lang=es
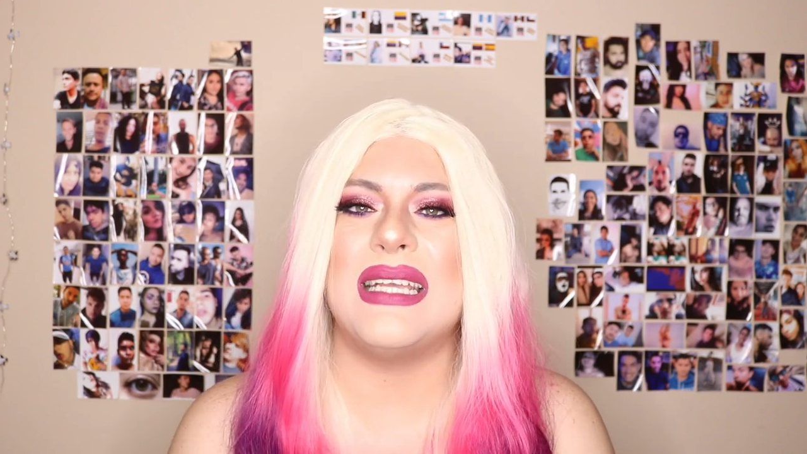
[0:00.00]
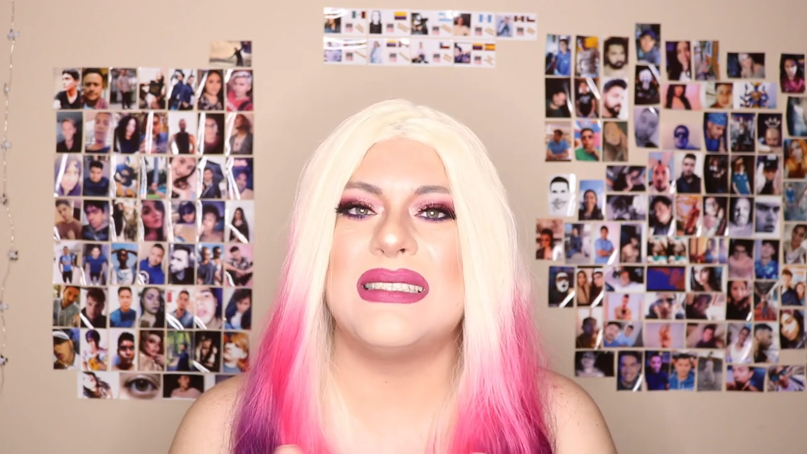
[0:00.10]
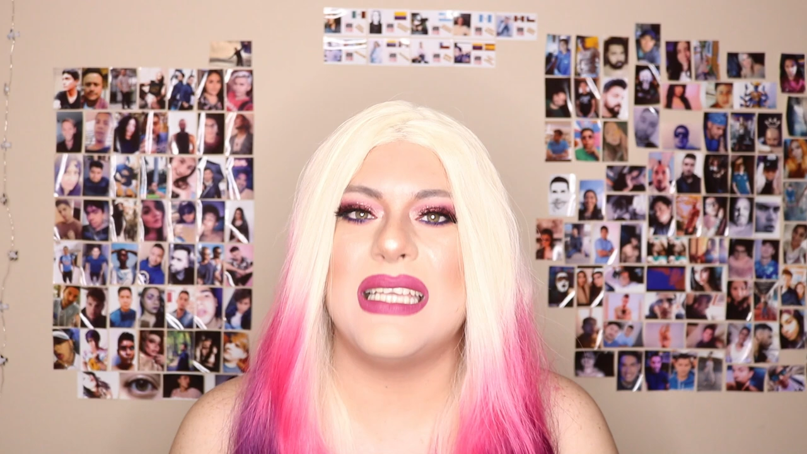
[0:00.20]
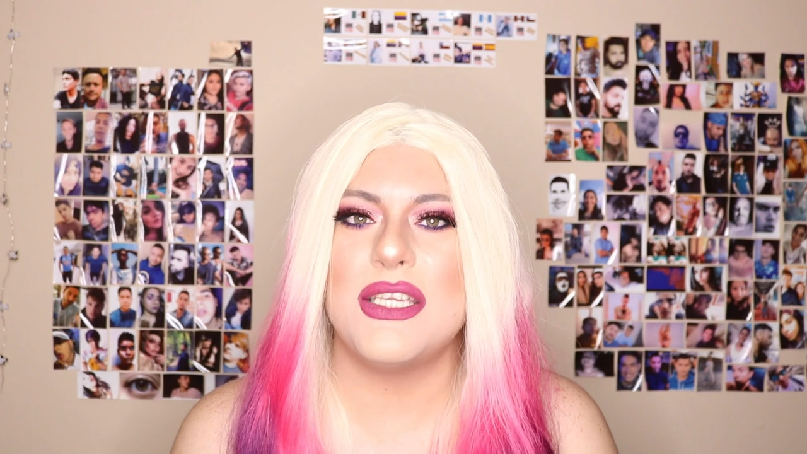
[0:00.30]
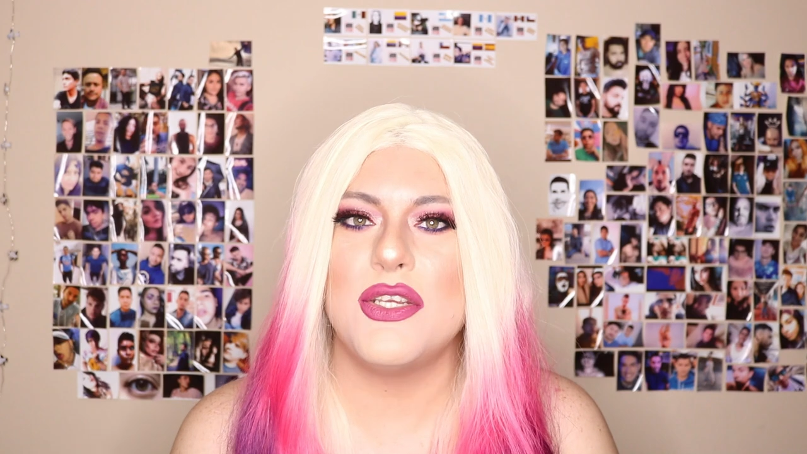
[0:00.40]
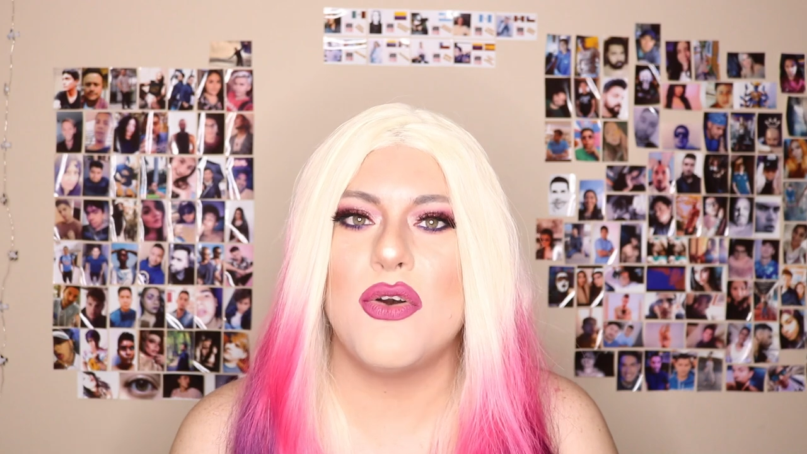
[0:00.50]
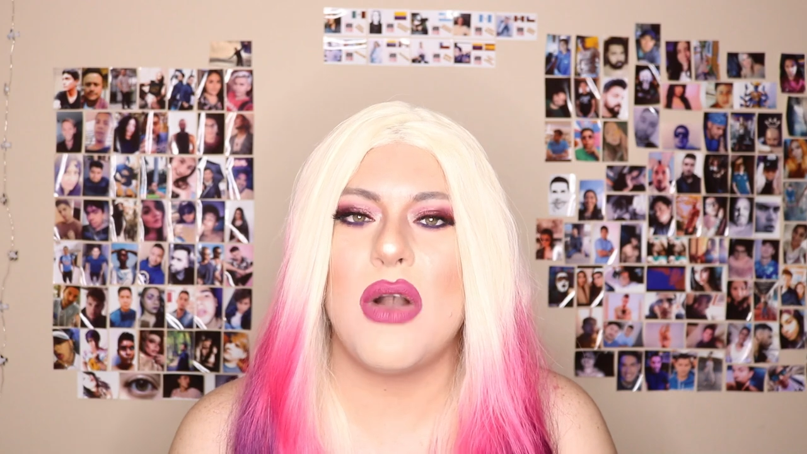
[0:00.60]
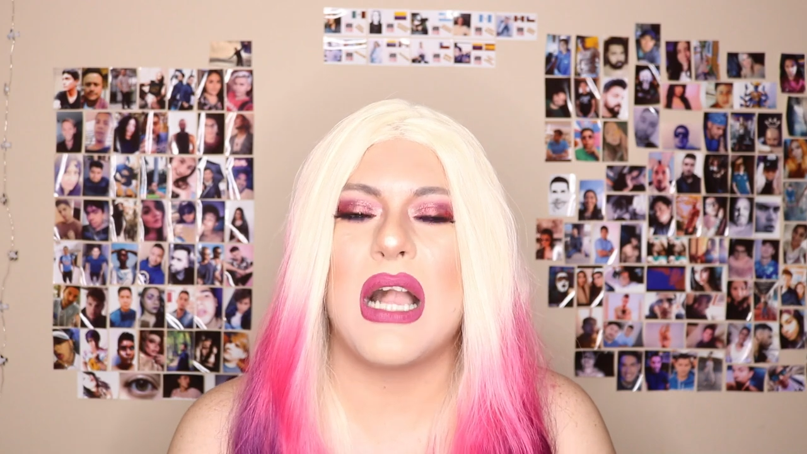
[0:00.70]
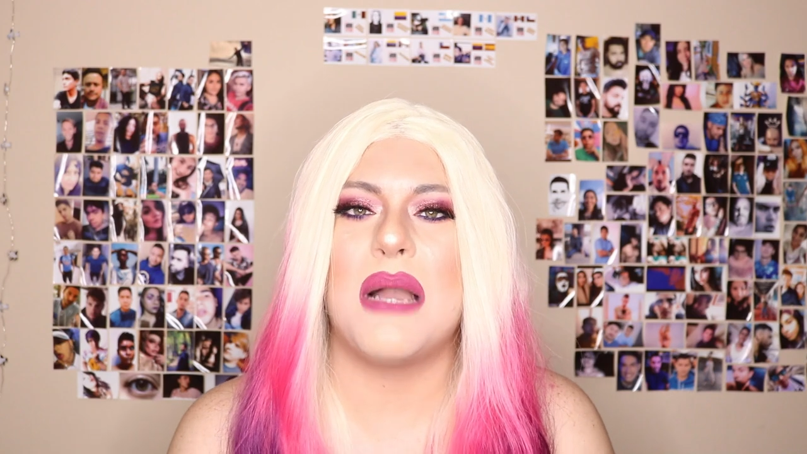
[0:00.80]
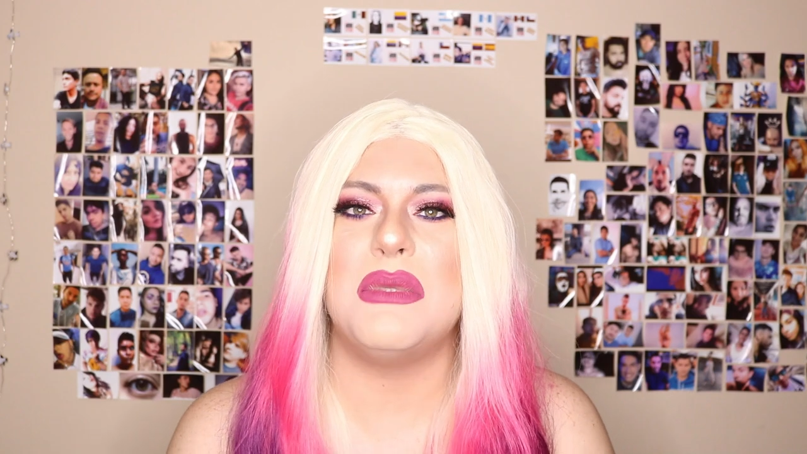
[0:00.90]

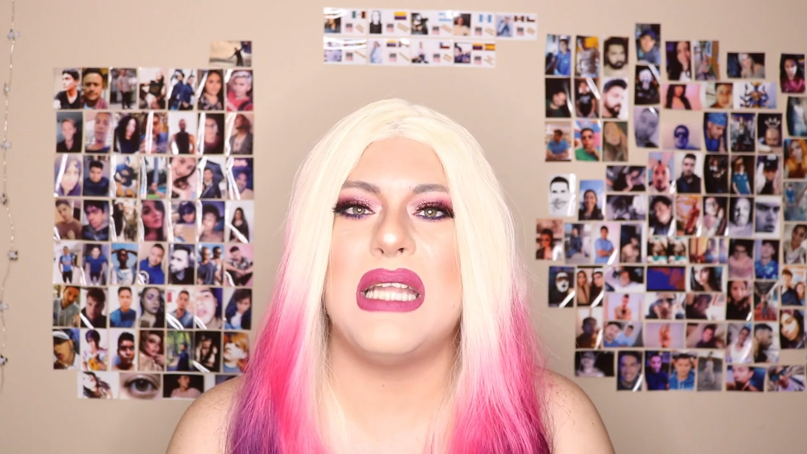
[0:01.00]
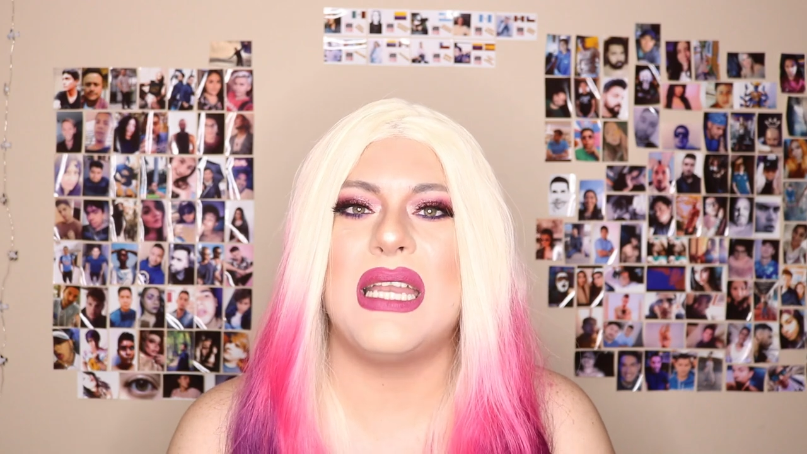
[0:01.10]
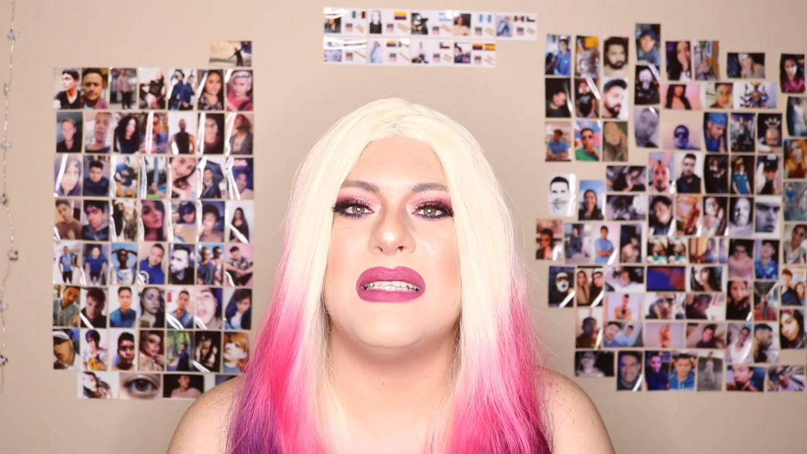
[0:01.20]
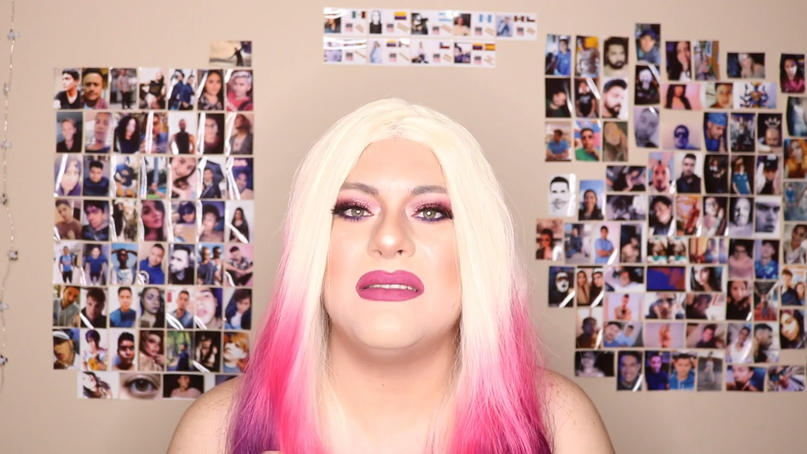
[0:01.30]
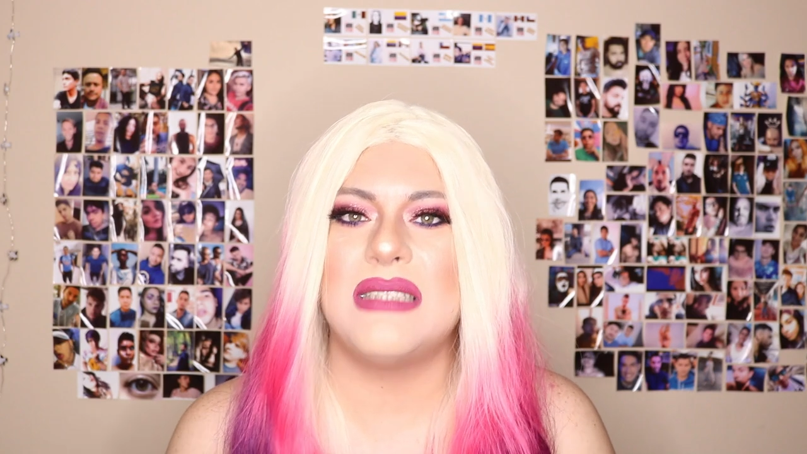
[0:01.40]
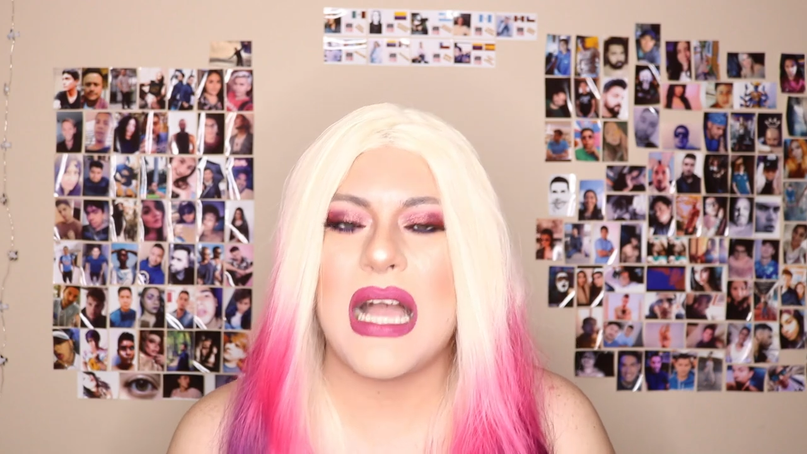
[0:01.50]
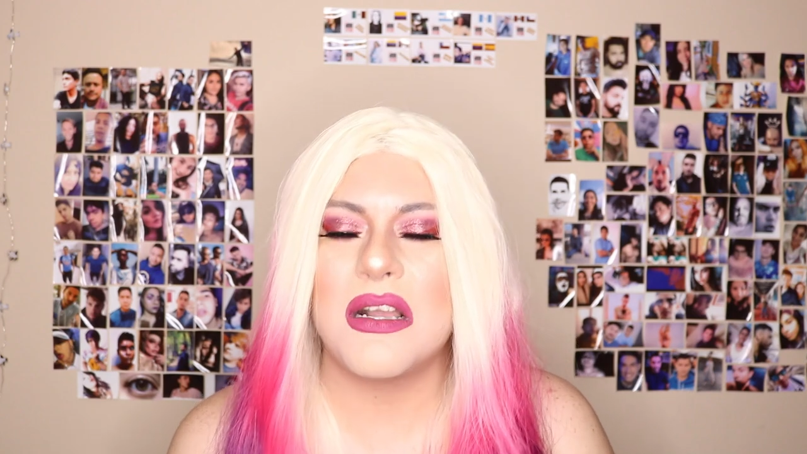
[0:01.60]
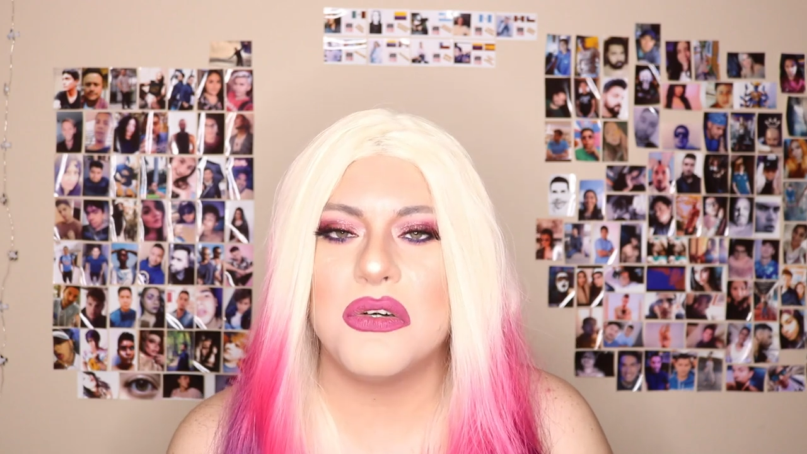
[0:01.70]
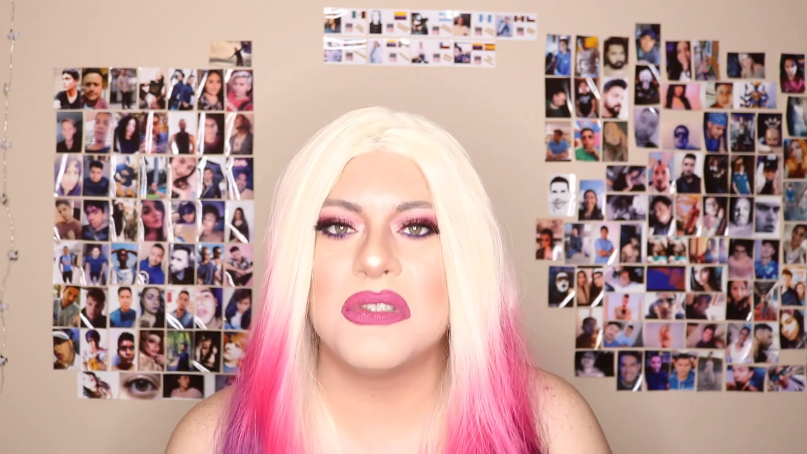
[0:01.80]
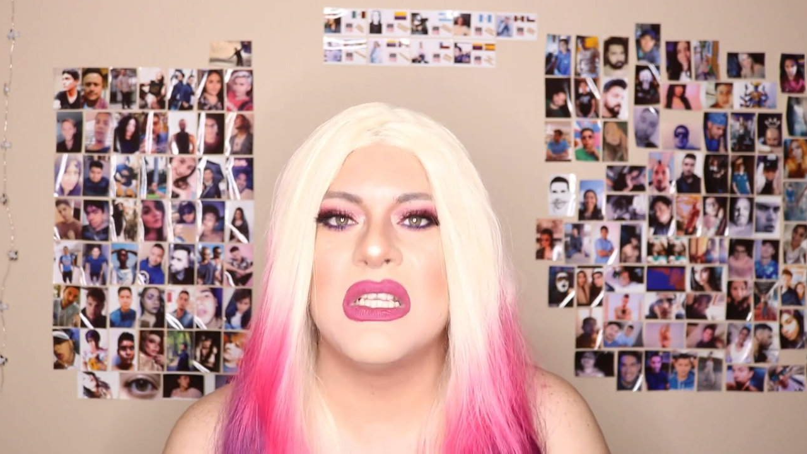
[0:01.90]
enseñó a caminar en
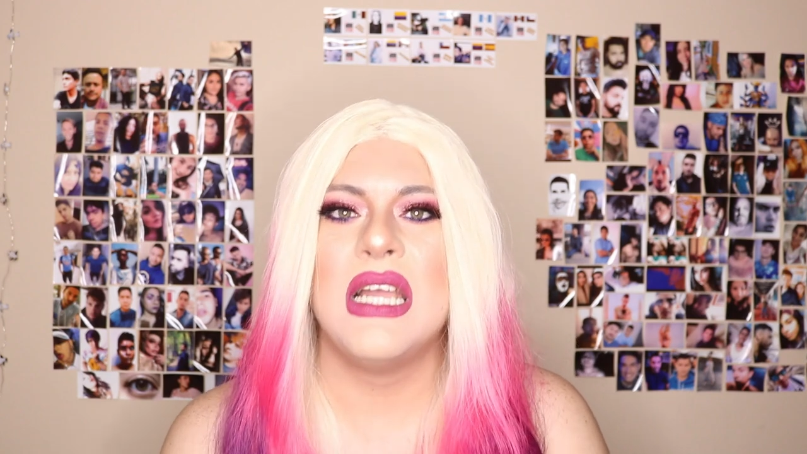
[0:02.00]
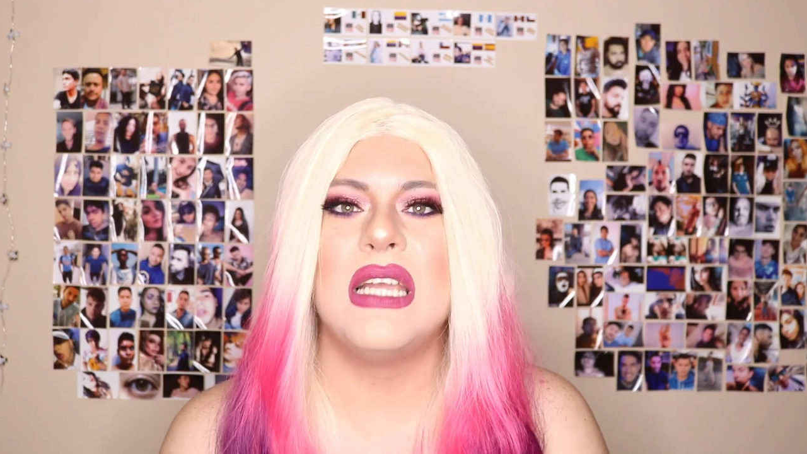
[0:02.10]
tacos